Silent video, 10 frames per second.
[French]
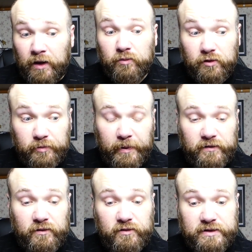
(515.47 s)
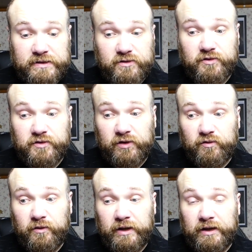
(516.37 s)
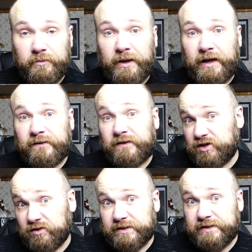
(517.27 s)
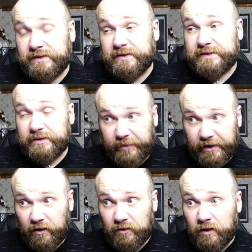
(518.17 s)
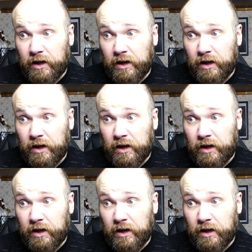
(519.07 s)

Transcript: Beaucoup de personnes te disent que tu es doué, bah, c'est gentil, c'est bien.